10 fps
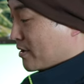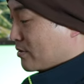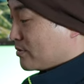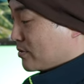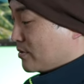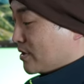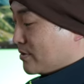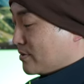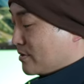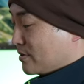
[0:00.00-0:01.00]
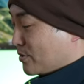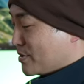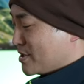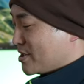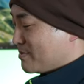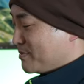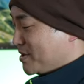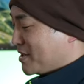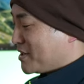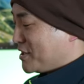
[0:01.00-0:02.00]
やっとくとあの特に自分
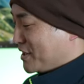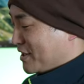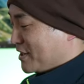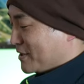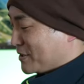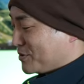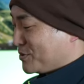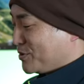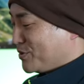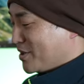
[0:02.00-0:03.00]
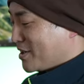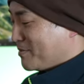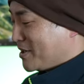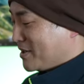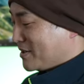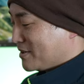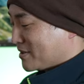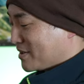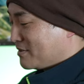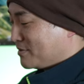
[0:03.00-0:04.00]
みたいにねこういろんなカメラ
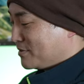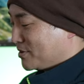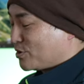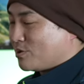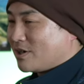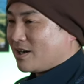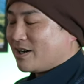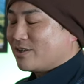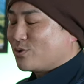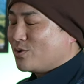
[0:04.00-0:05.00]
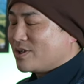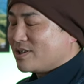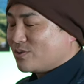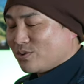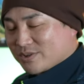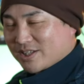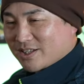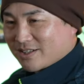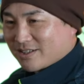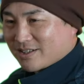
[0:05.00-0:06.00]
使う人はあれどこにどの設
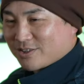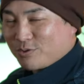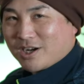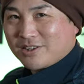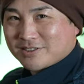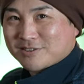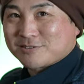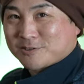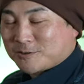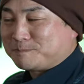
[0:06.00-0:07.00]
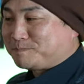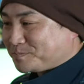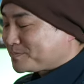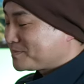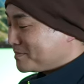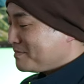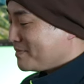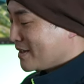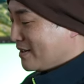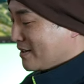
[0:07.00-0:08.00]
定やったっけって分かんなくなるんですよ
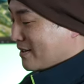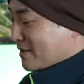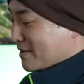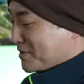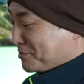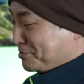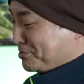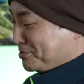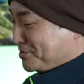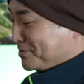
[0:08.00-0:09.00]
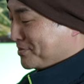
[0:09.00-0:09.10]
でその